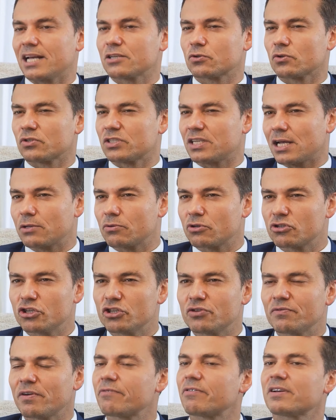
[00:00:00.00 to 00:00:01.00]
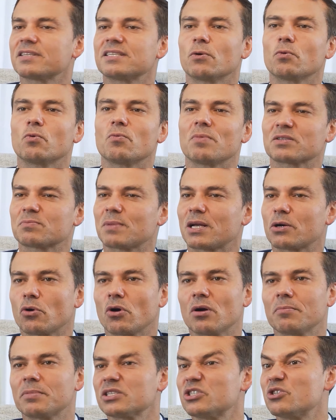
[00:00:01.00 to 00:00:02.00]
Associado a gente vai fazer algumas
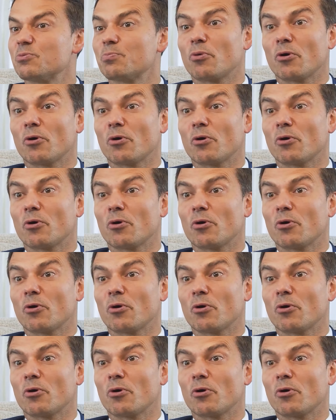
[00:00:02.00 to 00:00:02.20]
manobras de